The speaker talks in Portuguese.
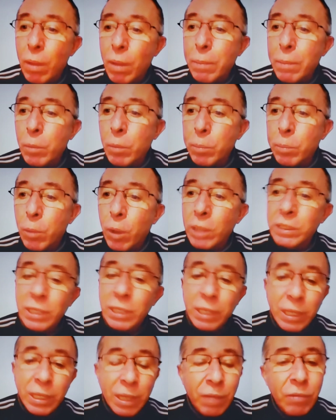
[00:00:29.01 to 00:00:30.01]
uma
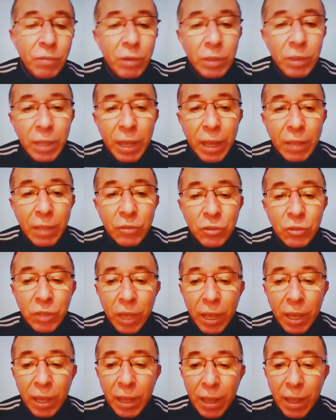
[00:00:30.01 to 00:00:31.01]
proposta que, na
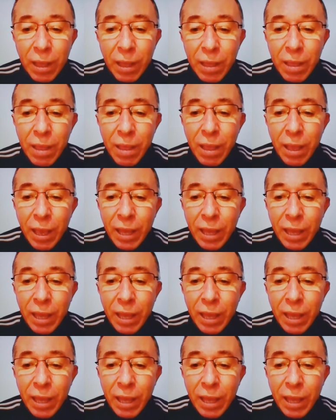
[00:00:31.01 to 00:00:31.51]
verdade, ela,